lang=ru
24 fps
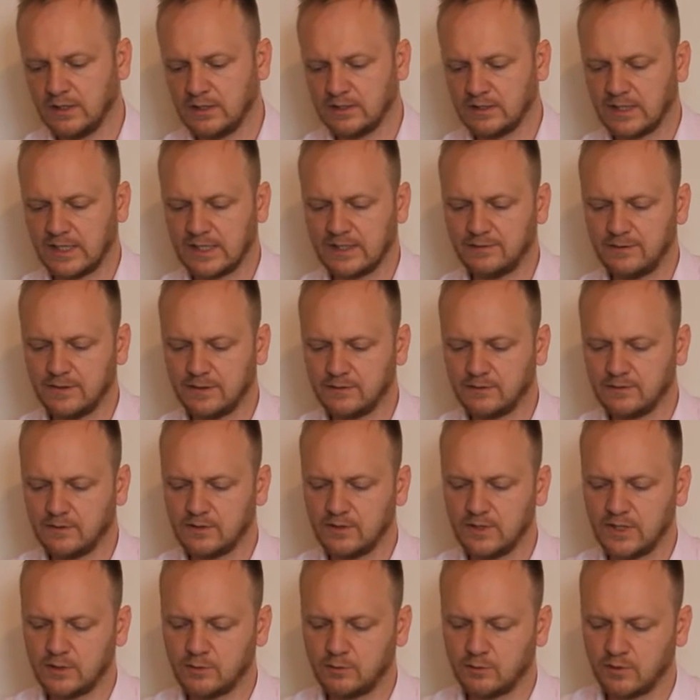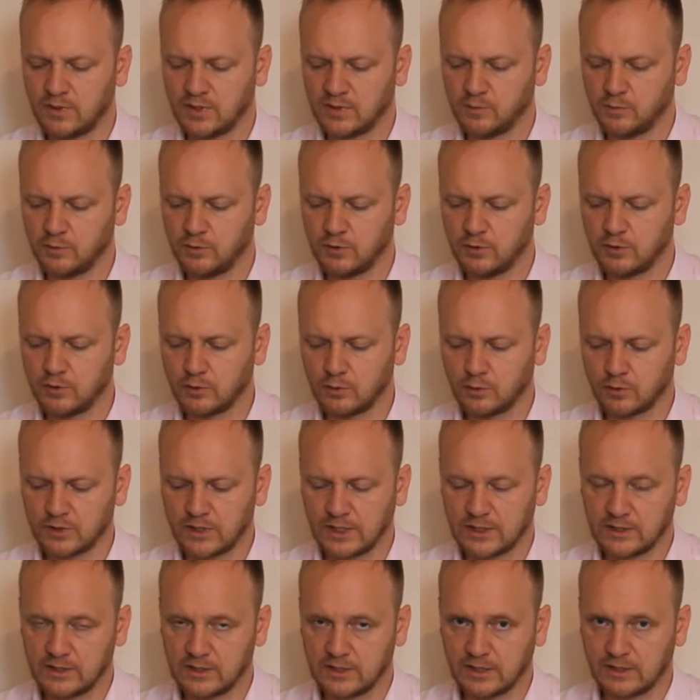Соответственно, здесь у нас будет
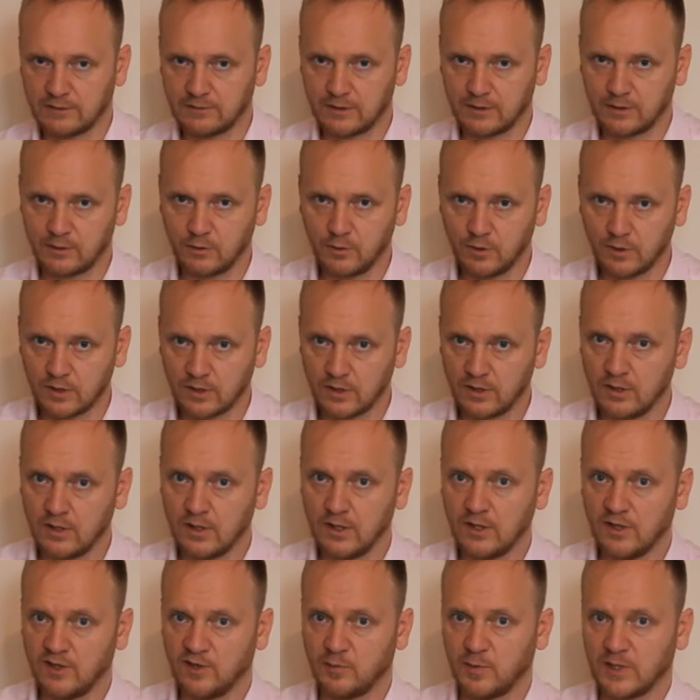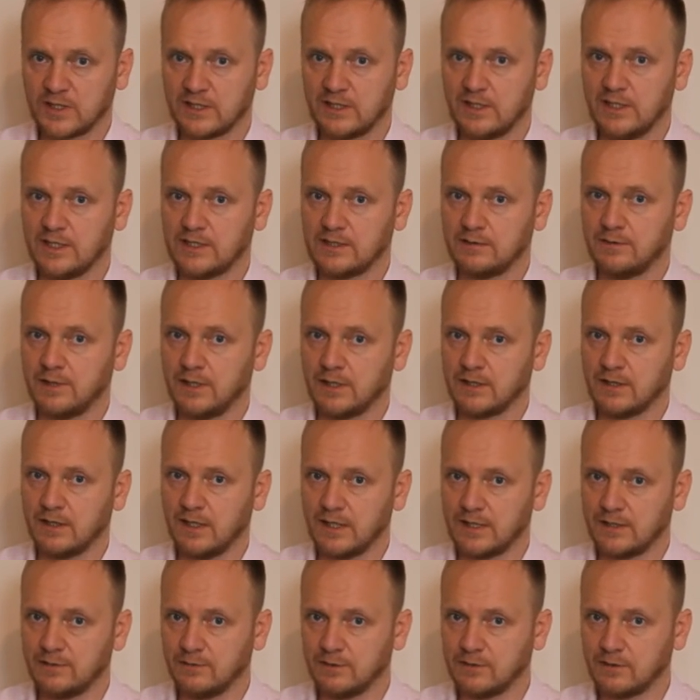нарушаться кровоток, впоследствии
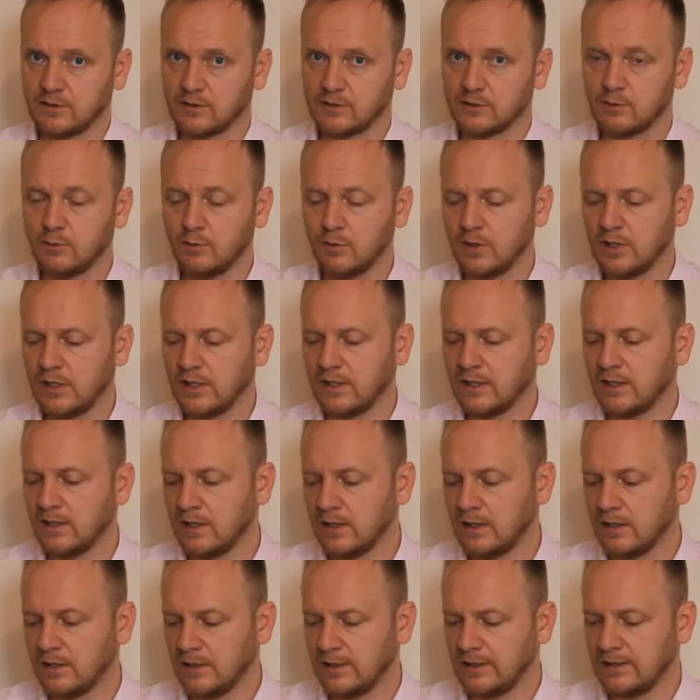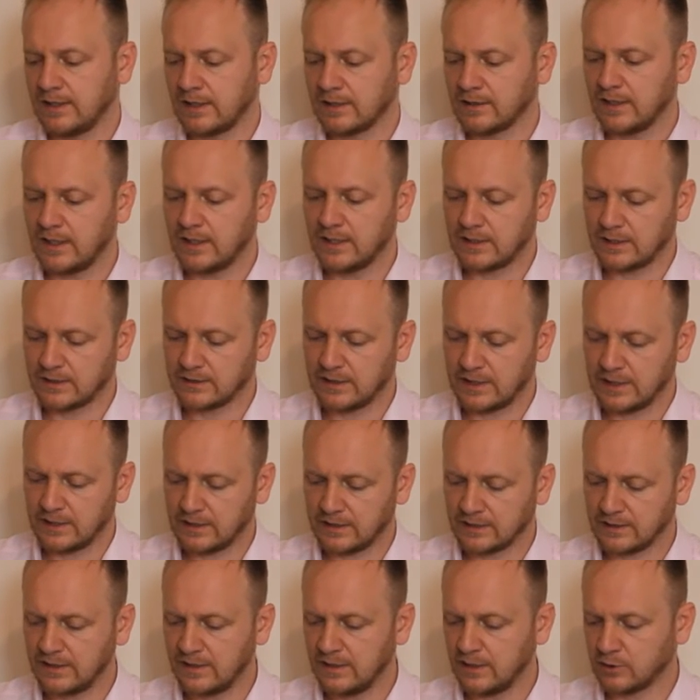откладываться соли и так далее, и так далее, и
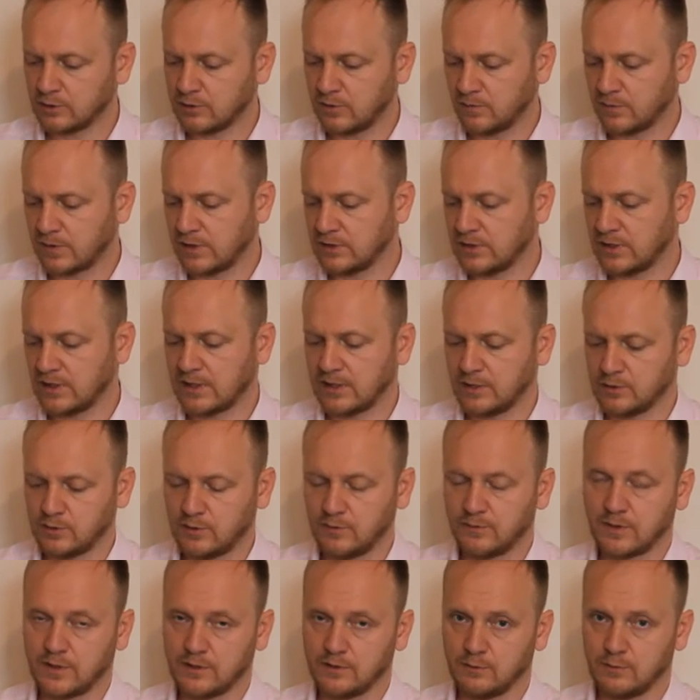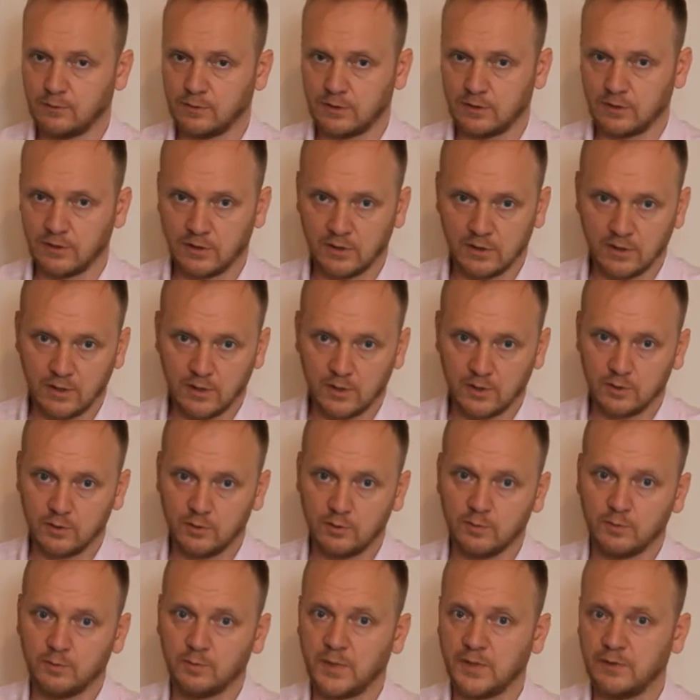так далее, что в конце концов разрушит,
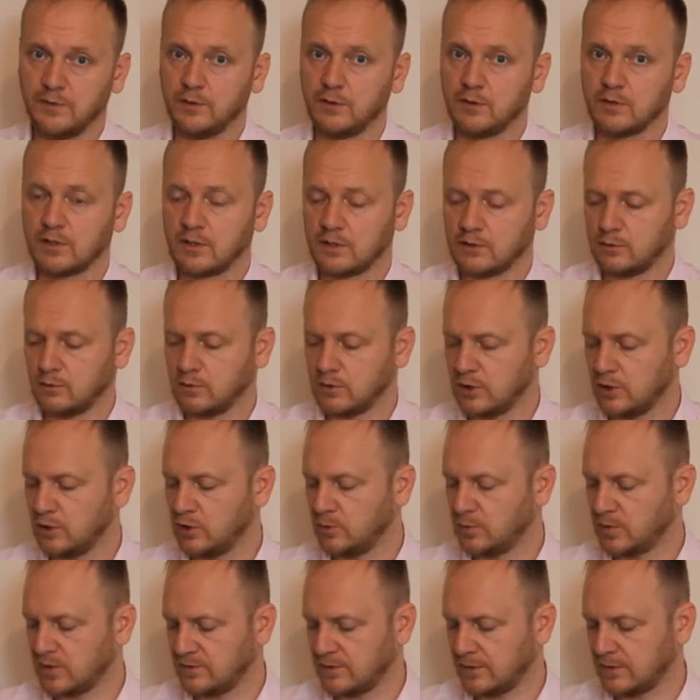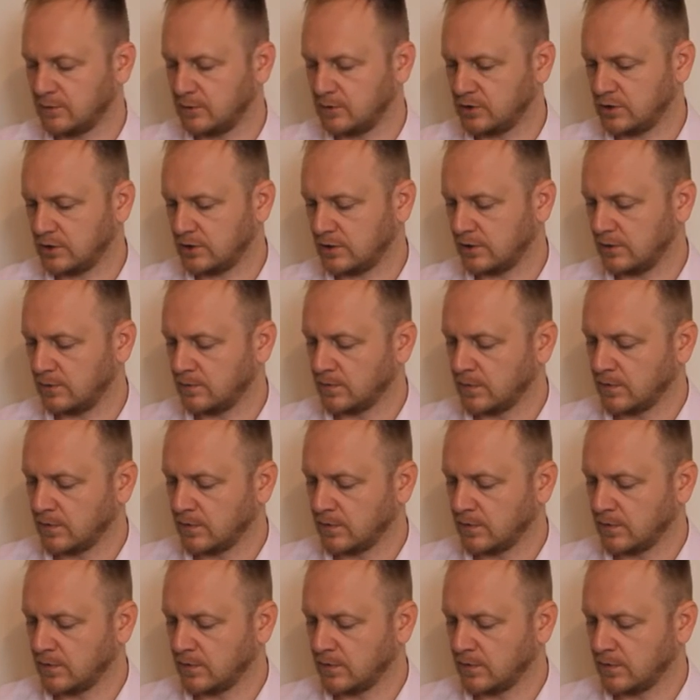ну, приведет к разрушению позвоночника.